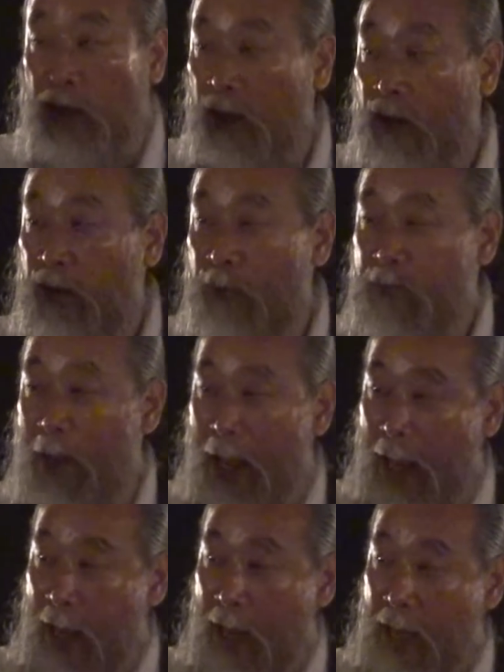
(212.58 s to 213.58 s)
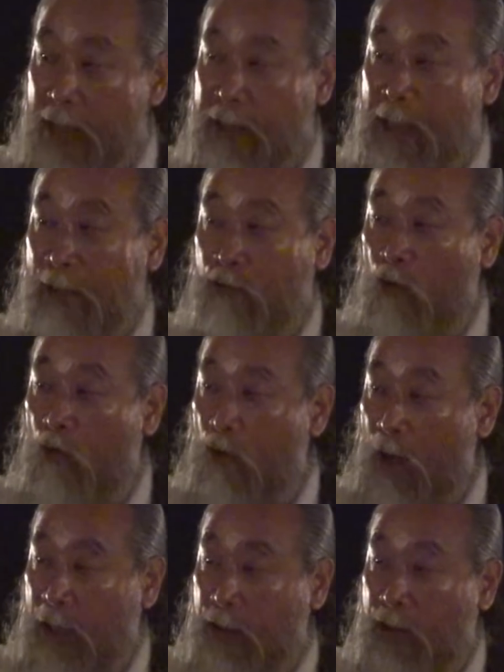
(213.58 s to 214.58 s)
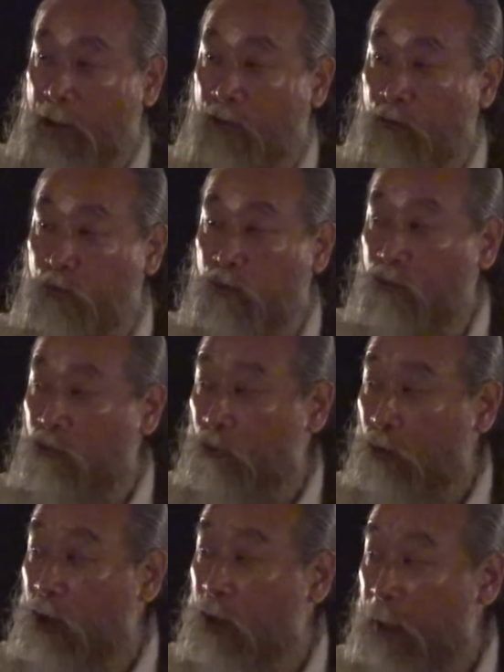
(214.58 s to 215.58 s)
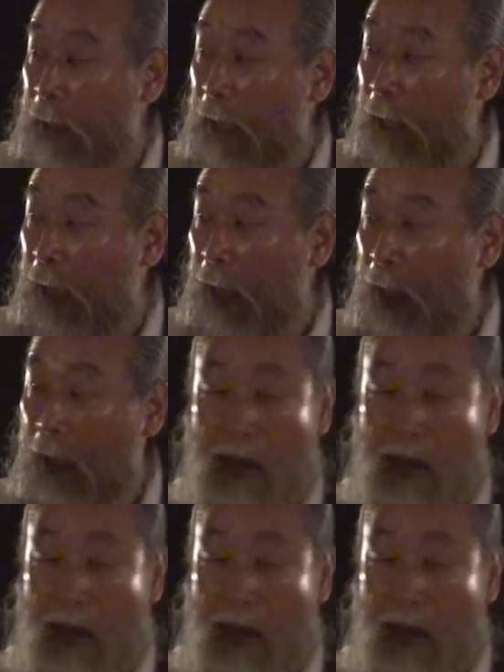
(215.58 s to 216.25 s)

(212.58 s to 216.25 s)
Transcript: 되는데 맨날 또 아직까지 무릎 꿇고 있는 거야.